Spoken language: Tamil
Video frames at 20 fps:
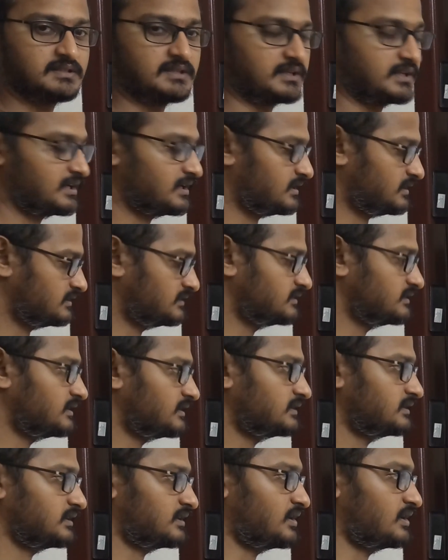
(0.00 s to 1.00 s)
சரியா
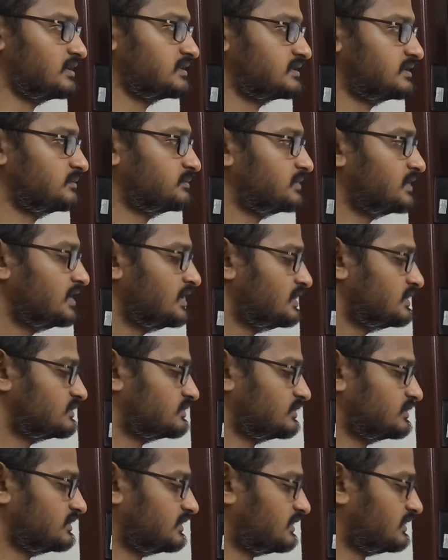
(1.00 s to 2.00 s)
இதுதான் அந்த கான்செப்ட்
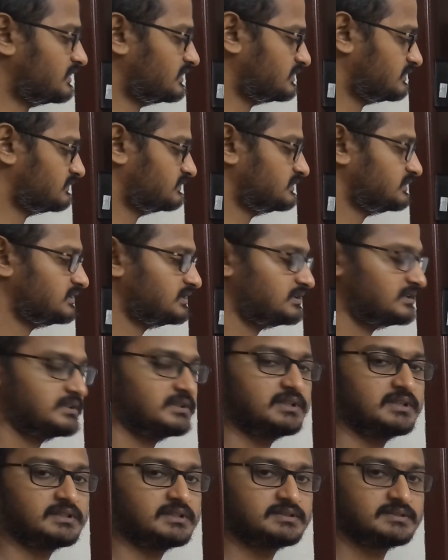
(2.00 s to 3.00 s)
ஸோ இதை இதை வந்து
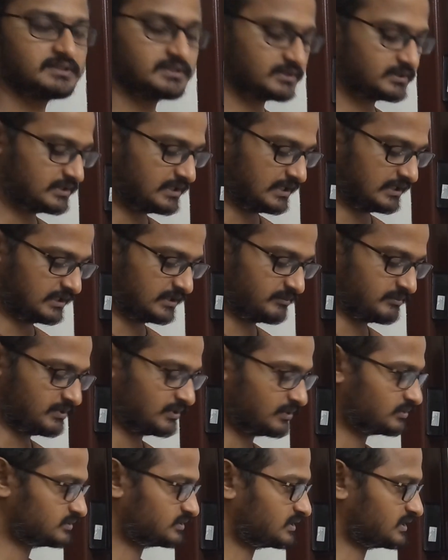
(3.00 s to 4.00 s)
சர்க்கியூட்
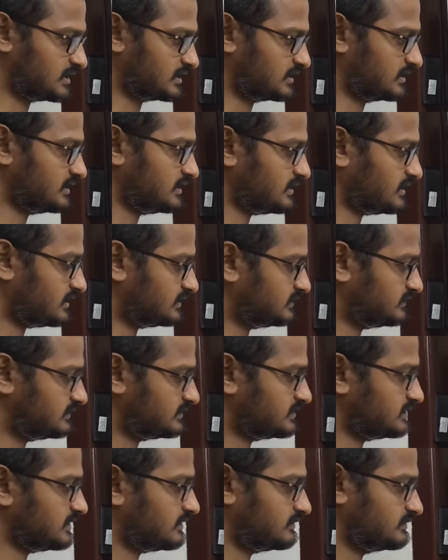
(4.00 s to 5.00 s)
டயக்ராமாக கொடுத்துருக்காங்க அதை
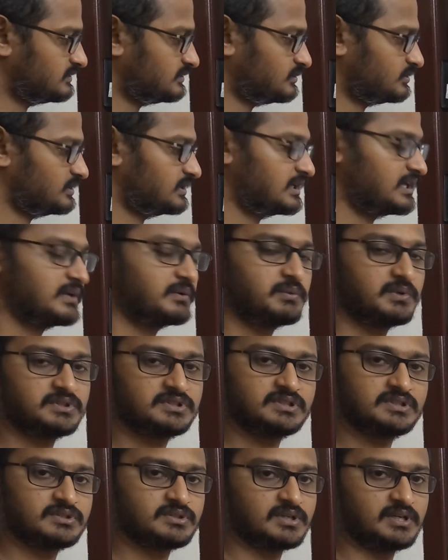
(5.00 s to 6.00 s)
வச்சு நான் வந்து உங்களுக்கு
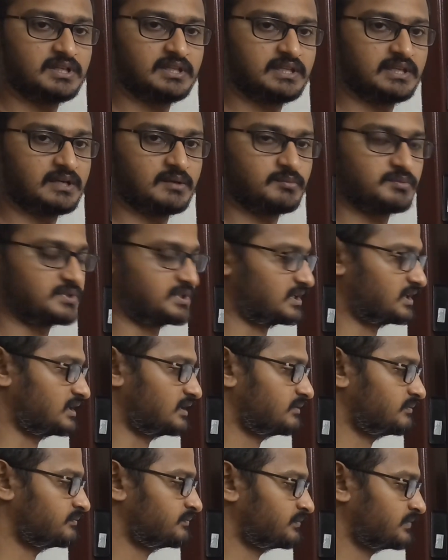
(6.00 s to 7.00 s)
ஈக்குவேஷன்ஸை எழுதி
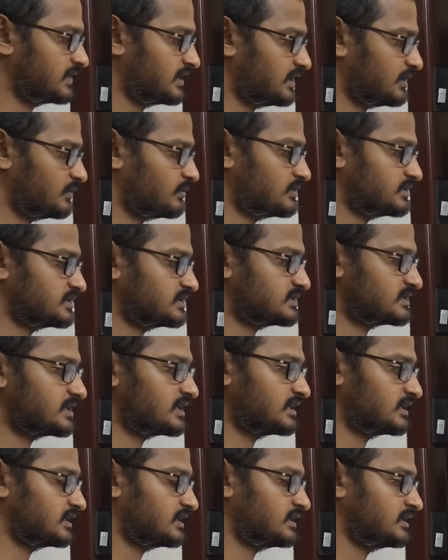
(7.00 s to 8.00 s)
காமிச்சிருக்கேன்
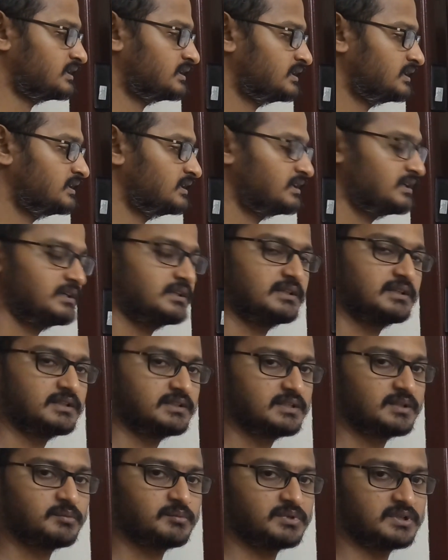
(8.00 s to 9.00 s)
ஈக்குவேஷன்ஸ்னால் என்ன
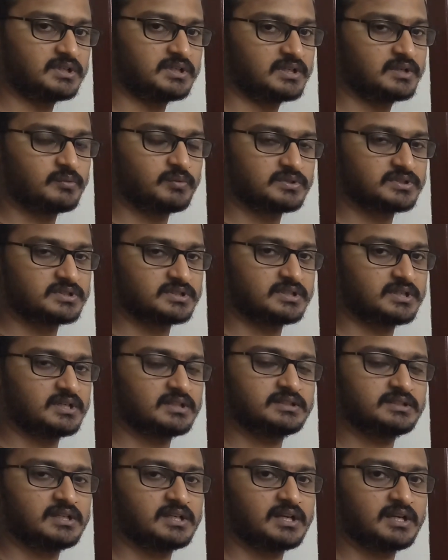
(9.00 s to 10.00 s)
நத்திங் பட்
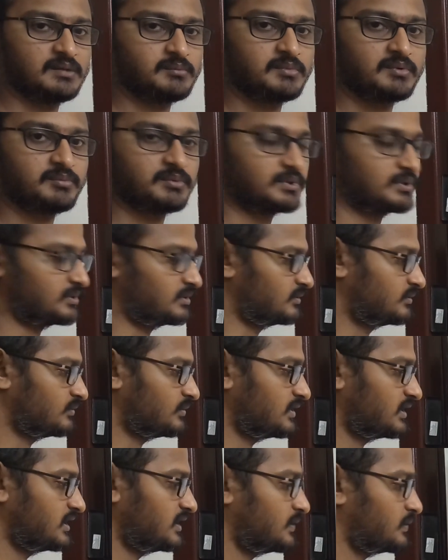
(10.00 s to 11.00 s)
ஈக்குவேஷனுக்காக தான் எல்லாமே பண்ணோம்
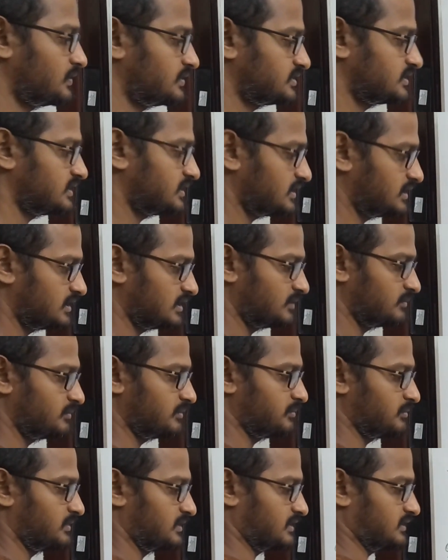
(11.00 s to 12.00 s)
ஈக்குவேஷன் என்ன
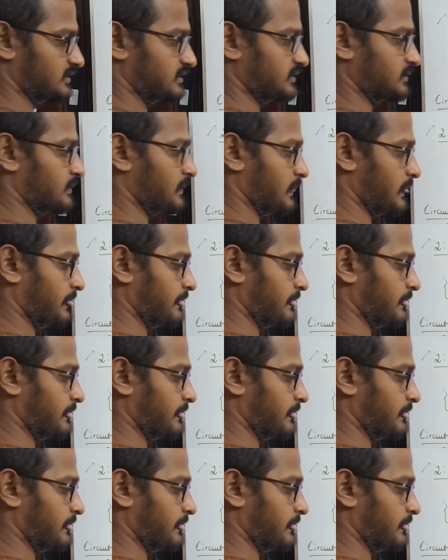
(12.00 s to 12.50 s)
எப்படி பண்ணுறது